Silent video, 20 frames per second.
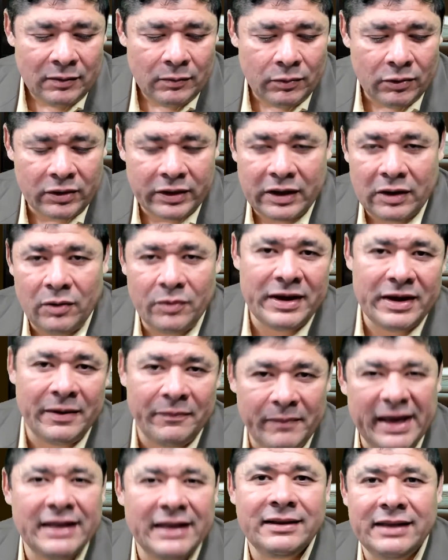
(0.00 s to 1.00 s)
porque
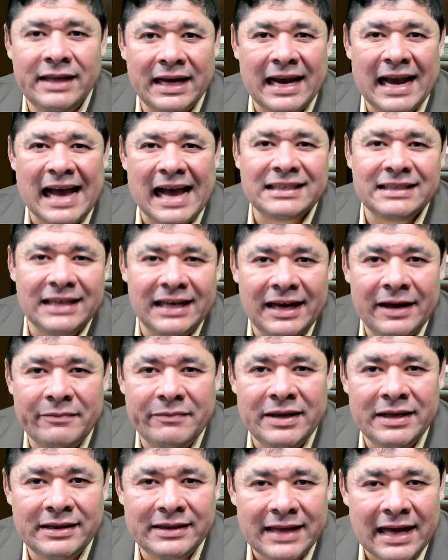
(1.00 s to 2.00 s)
obviamente casi la
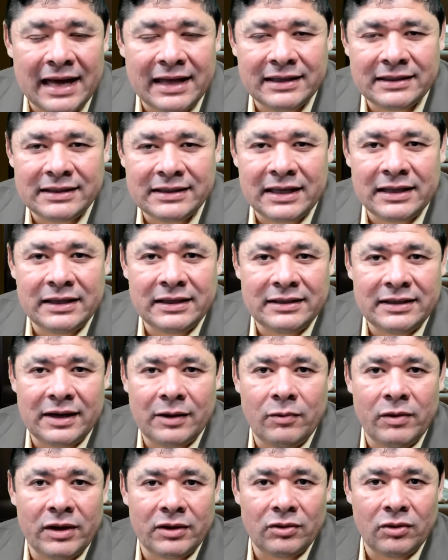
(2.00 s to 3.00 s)
mitad están en
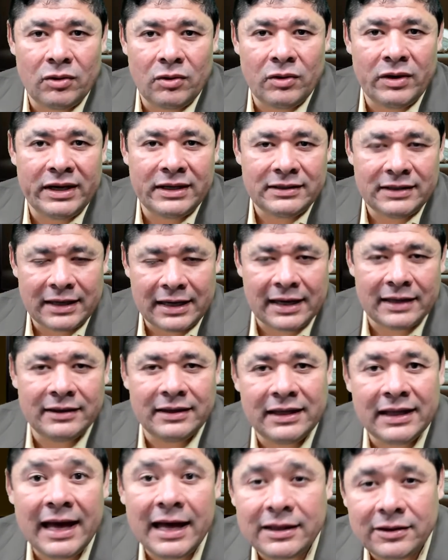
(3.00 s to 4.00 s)
desacuerdo con ese
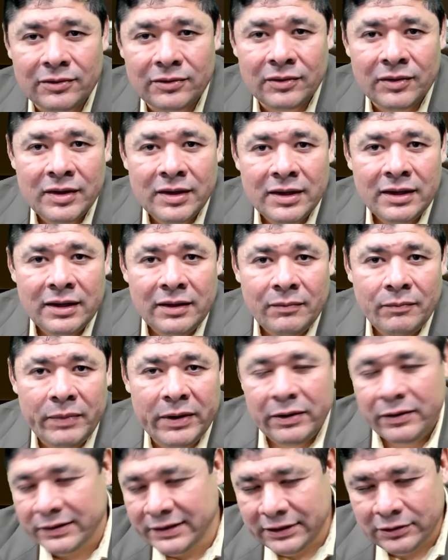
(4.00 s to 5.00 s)
candidato.
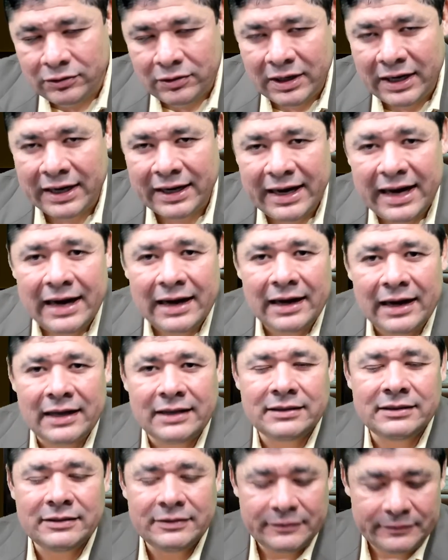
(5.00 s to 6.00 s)
Pero así son las
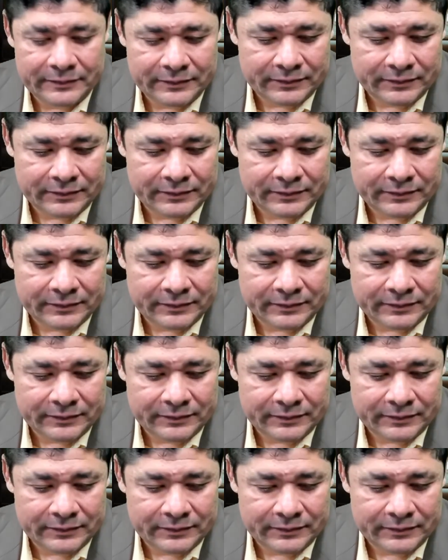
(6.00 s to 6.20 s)
reglas.